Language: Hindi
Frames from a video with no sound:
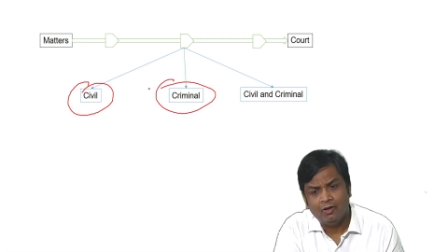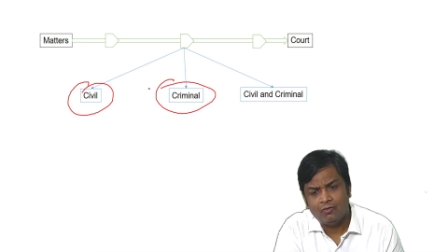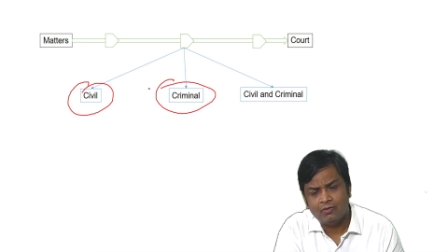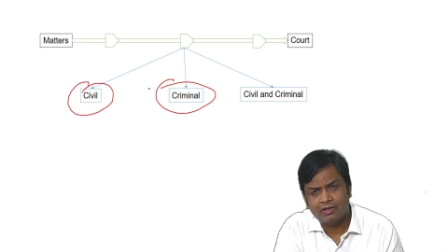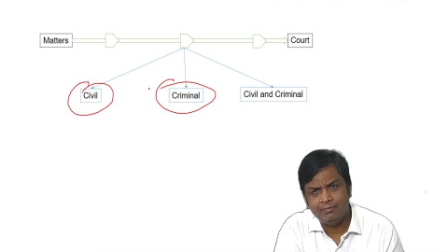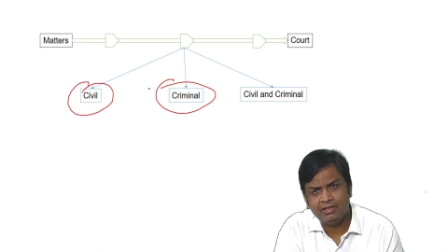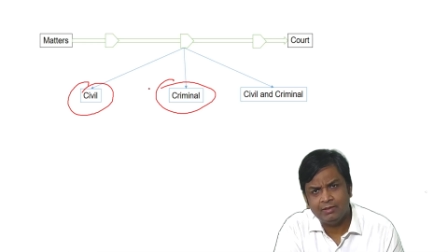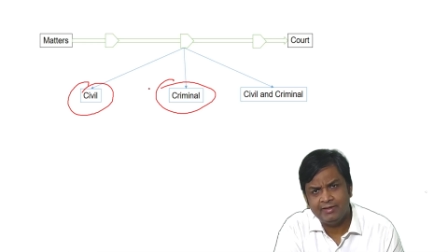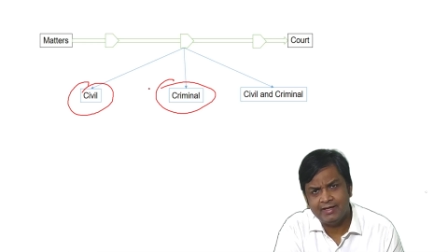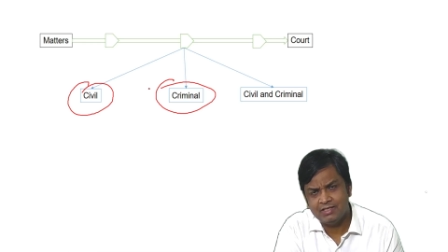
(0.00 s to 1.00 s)
और कभी
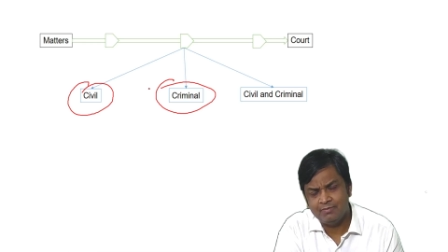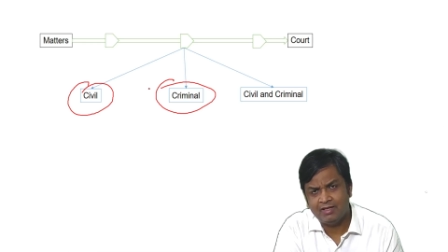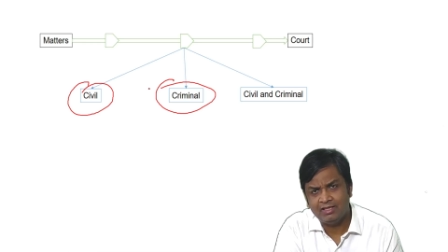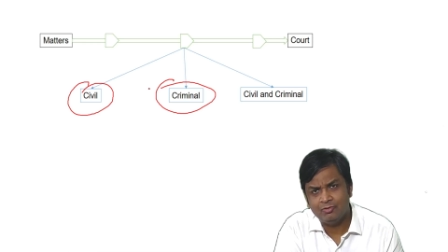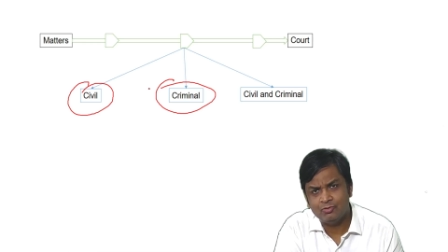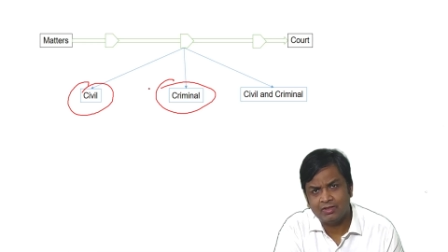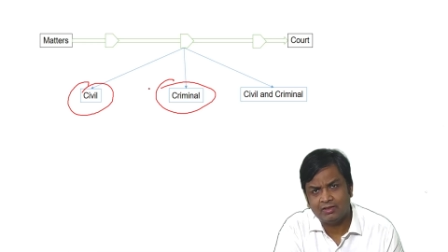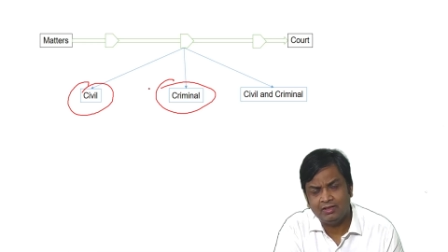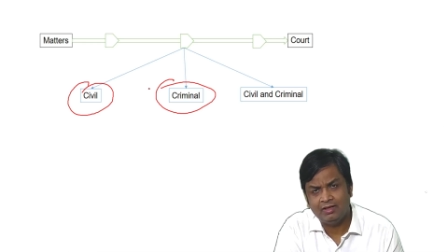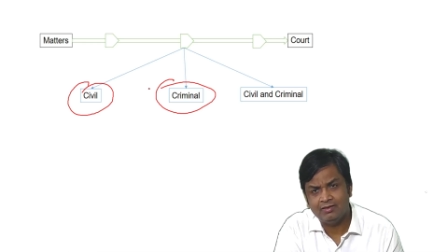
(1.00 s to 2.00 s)
कभी ऐसी बातें भी हो
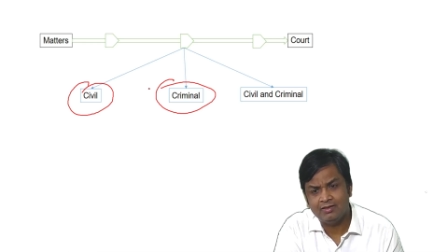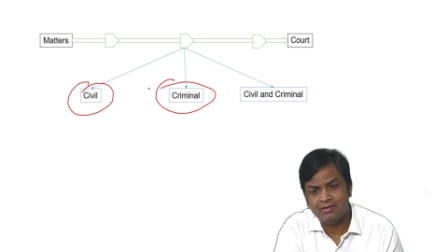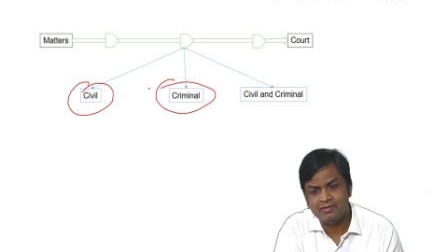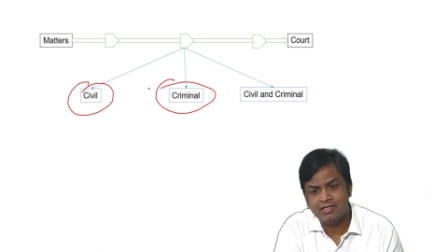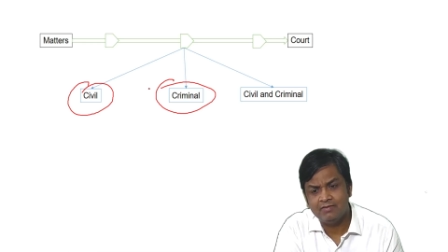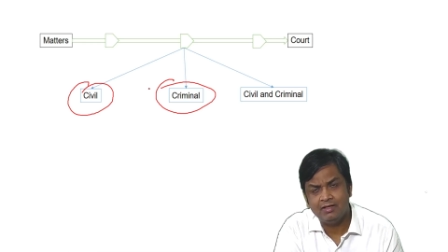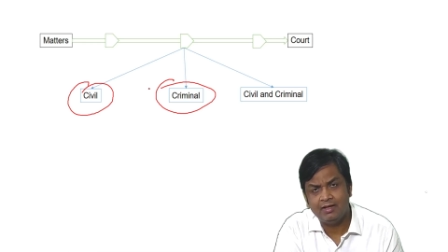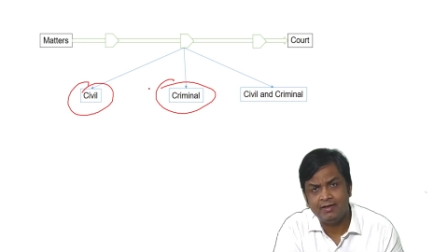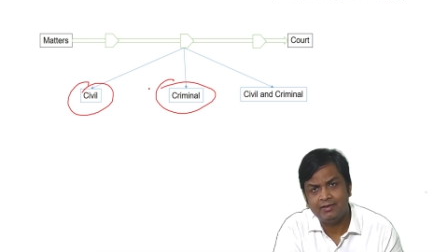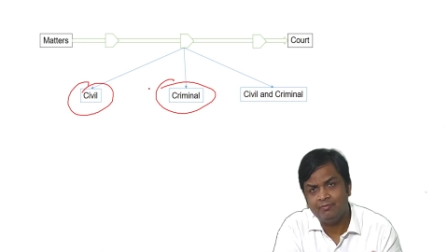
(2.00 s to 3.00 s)
सकती है जहाँ सिविल
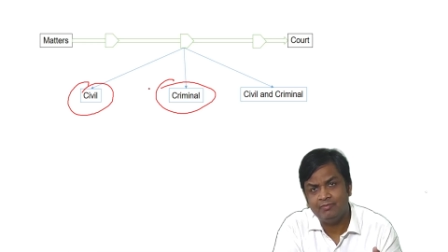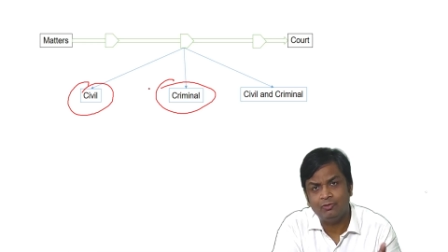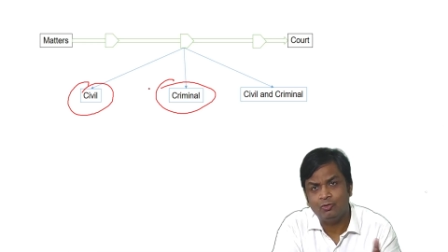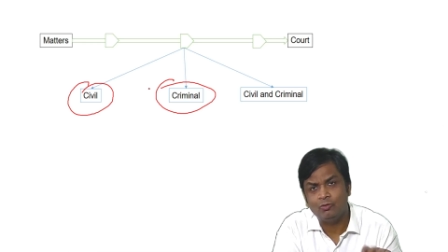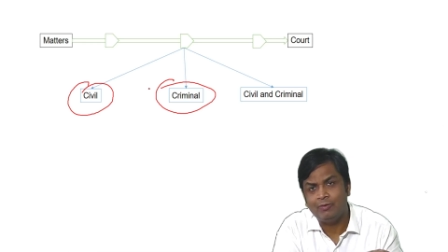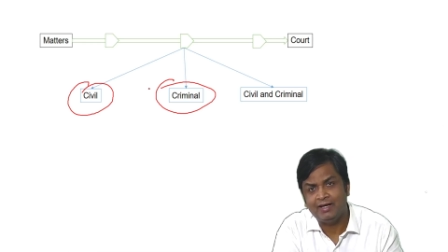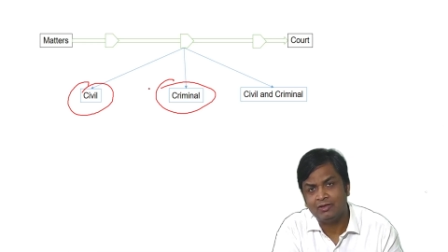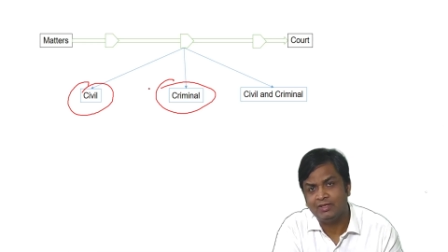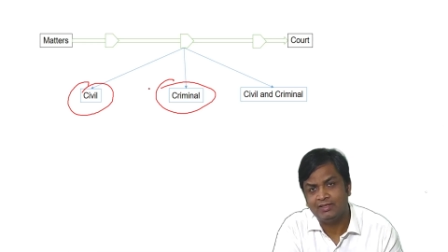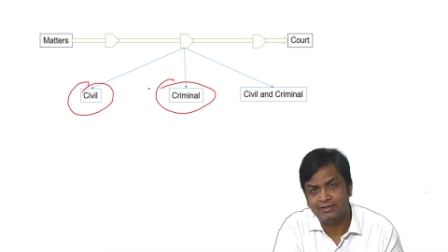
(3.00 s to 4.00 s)
एंड क्रिमिनल दोनों मैटर
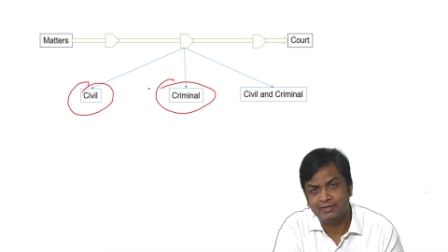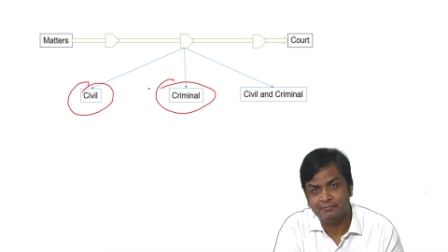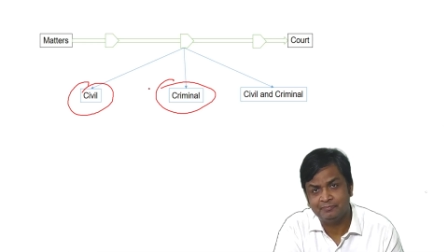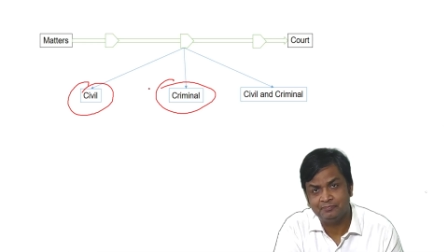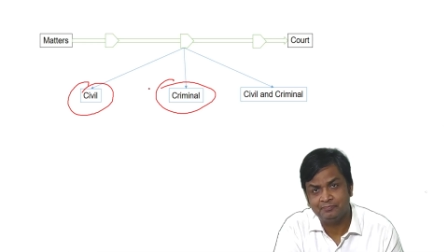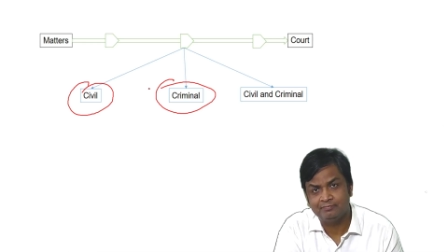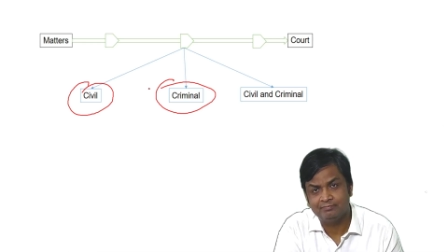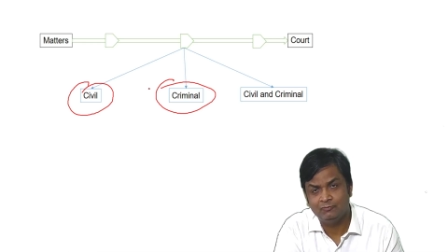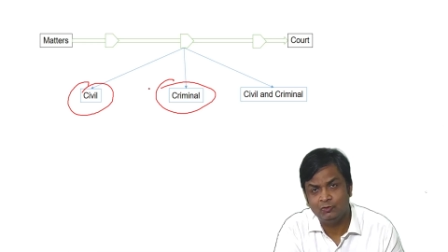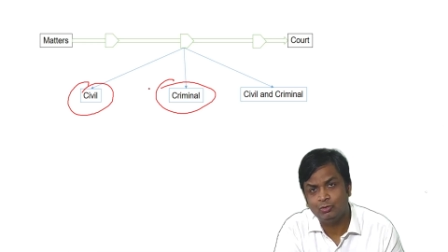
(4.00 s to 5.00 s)
हो जाते हैं
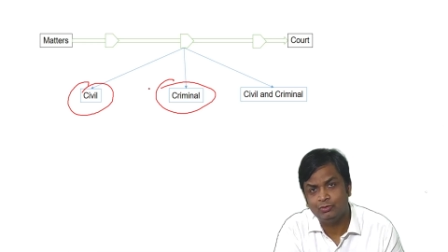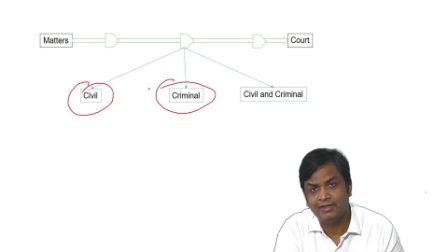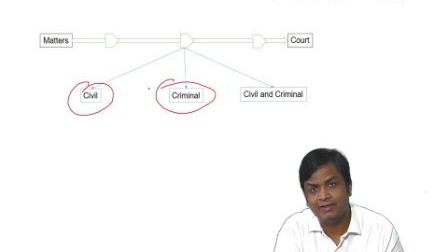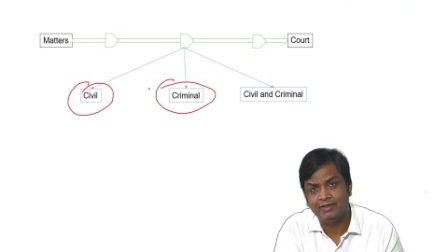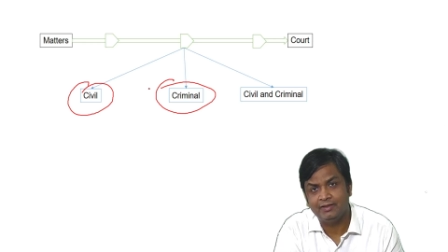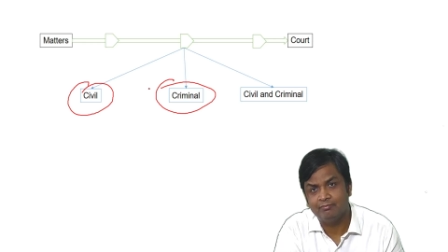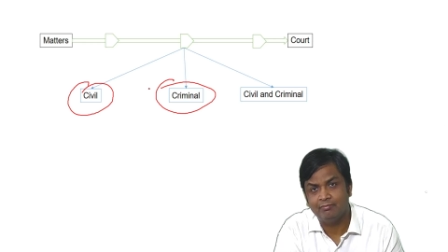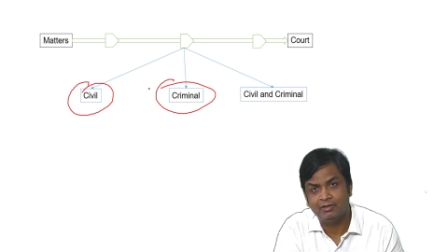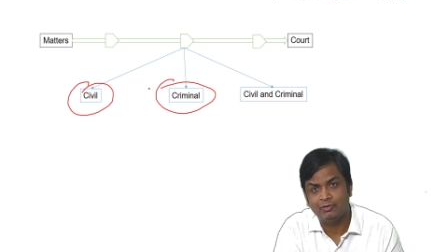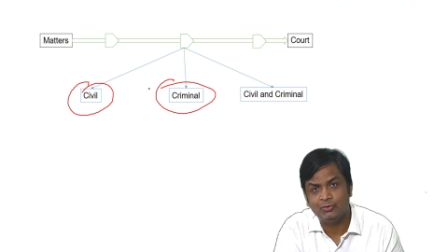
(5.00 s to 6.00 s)
दोनों तरह की
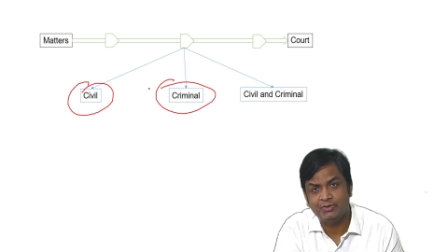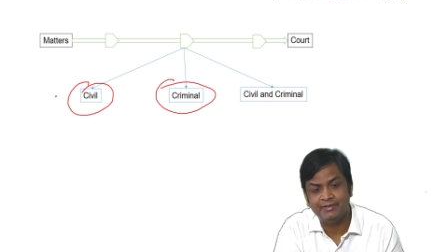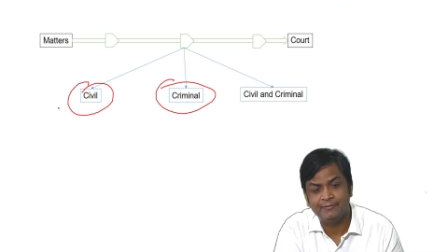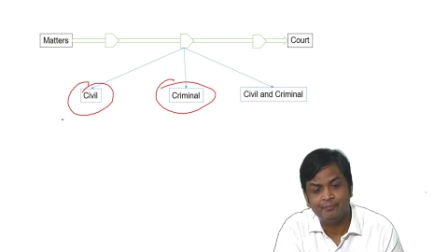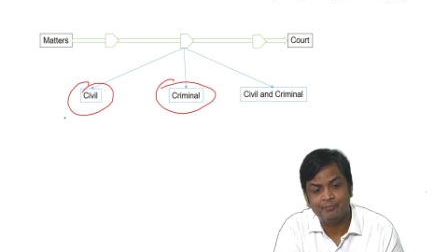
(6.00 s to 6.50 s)
बातें होती हैं